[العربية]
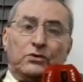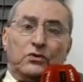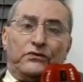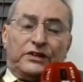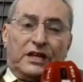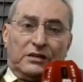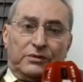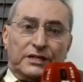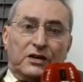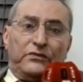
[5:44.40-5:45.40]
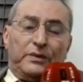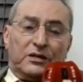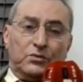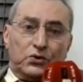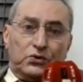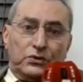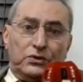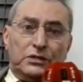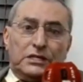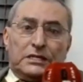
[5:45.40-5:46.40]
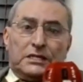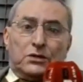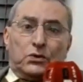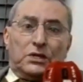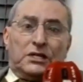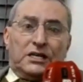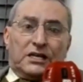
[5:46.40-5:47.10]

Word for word: وفي الدار البيضاء وفي بعض المدن اللي